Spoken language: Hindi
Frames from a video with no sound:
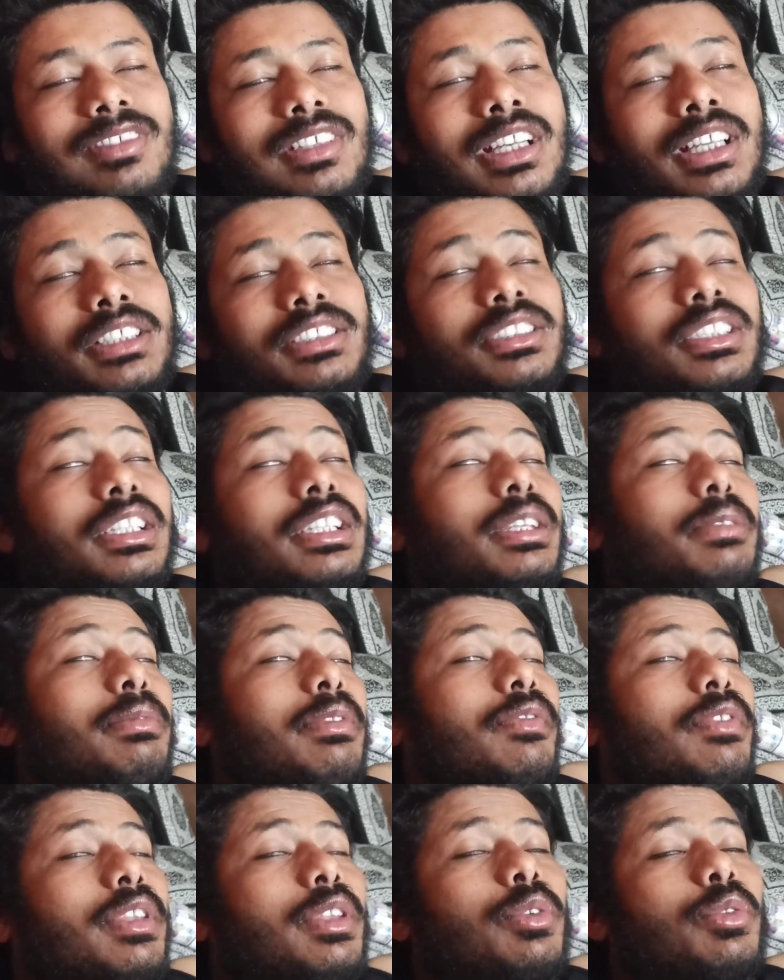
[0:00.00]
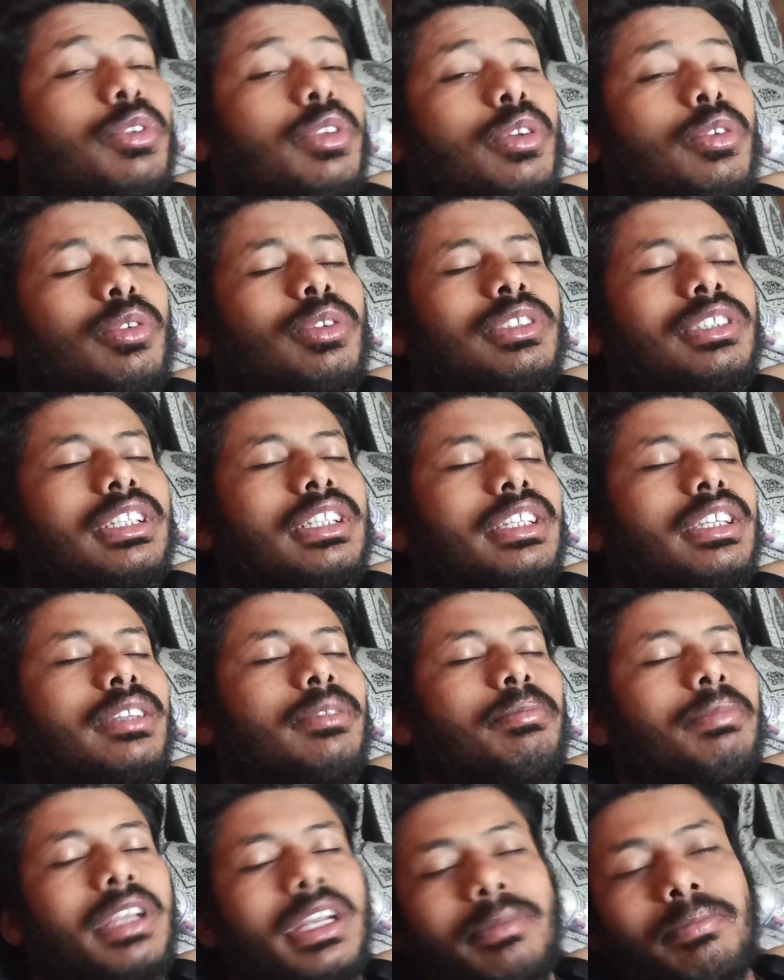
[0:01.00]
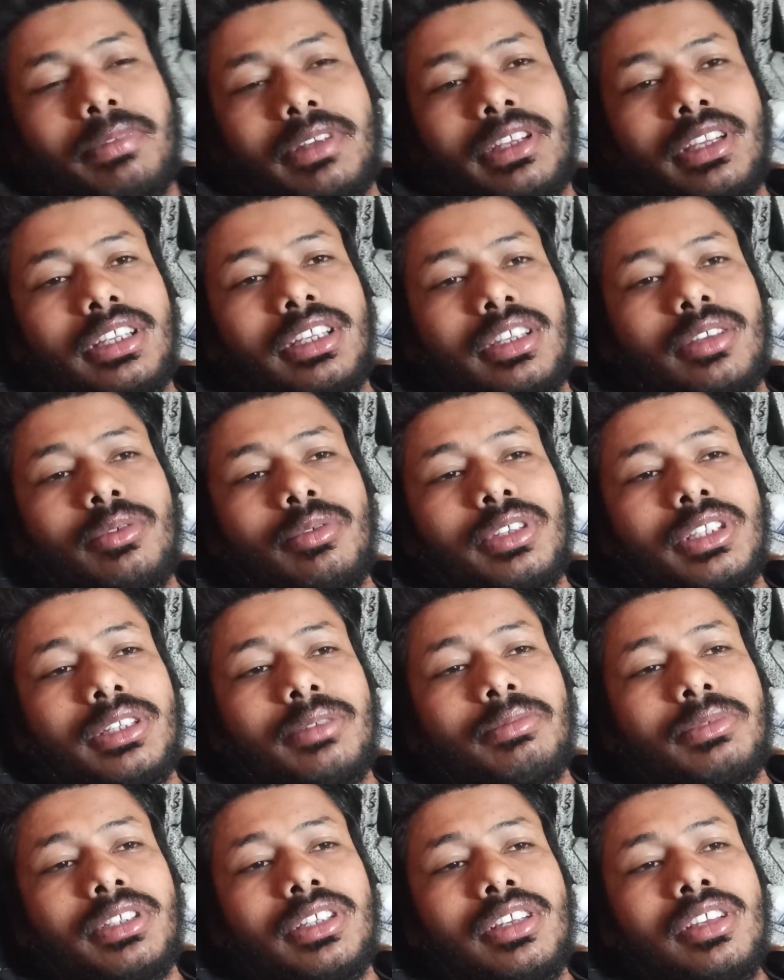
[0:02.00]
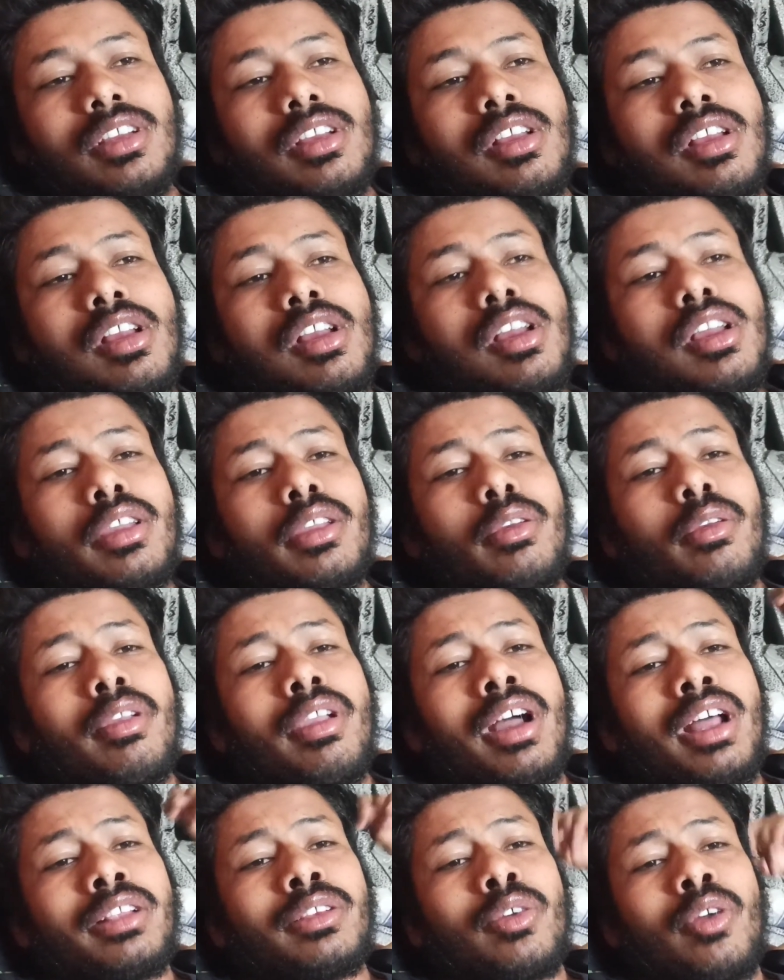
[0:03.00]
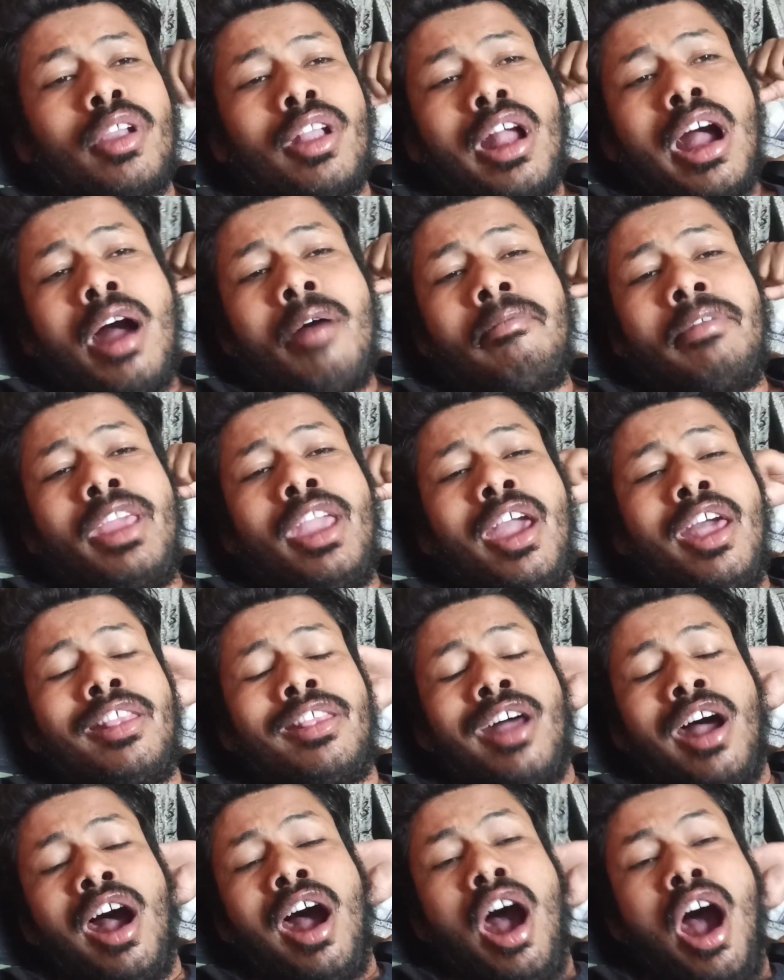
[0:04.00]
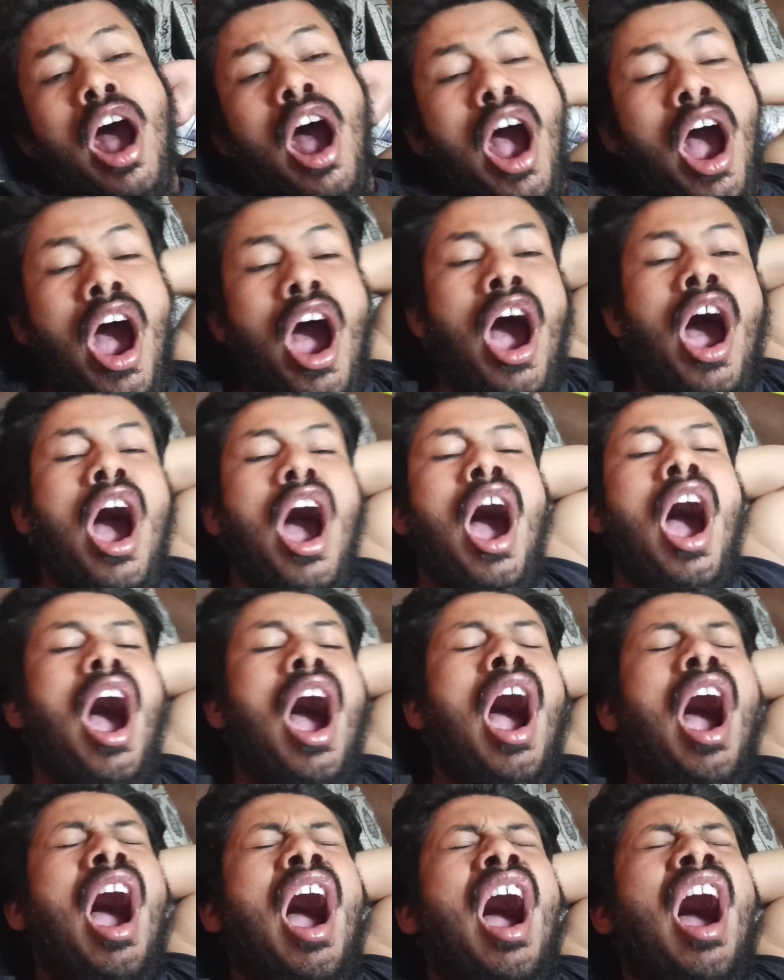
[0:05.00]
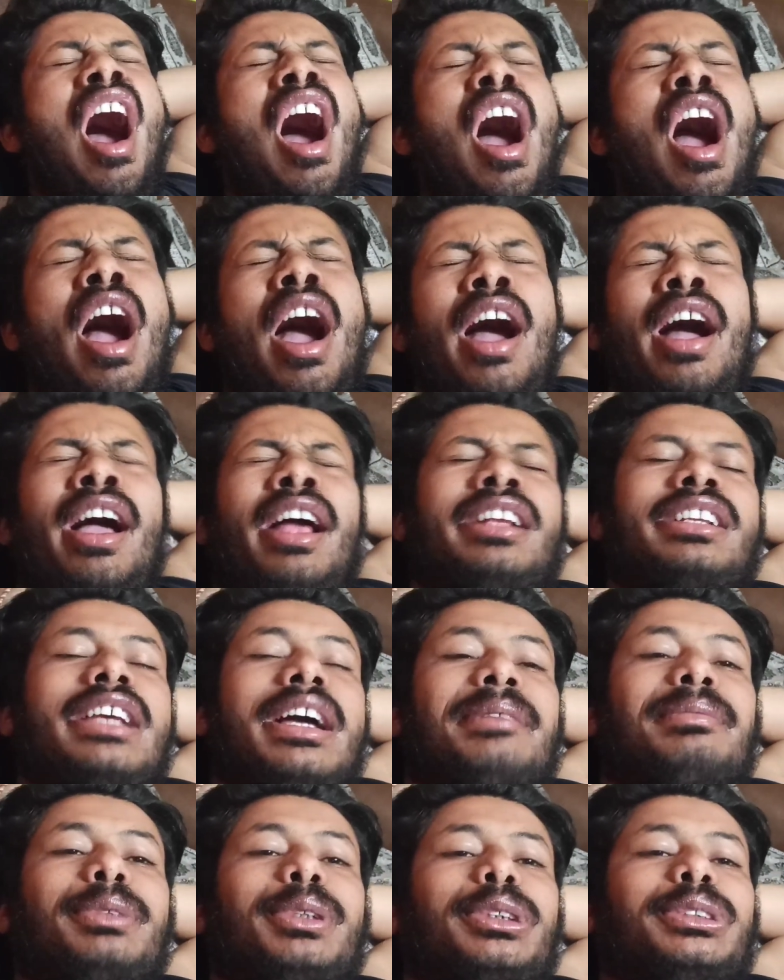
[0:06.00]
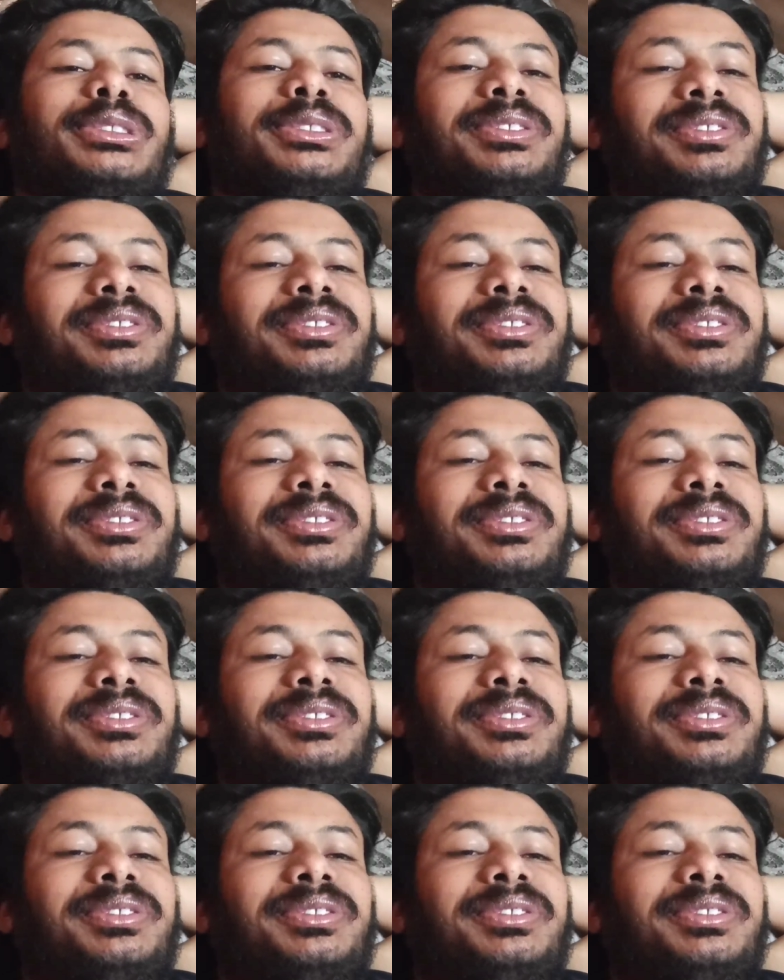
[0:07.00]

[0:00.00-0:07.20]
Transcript: आज जल्दी मैं फ्री हो गया हूँ जल्दी बेड पे आ गया हूँ एकदम से क्योंकि आज कोई काम नहीं है था तो। शाम को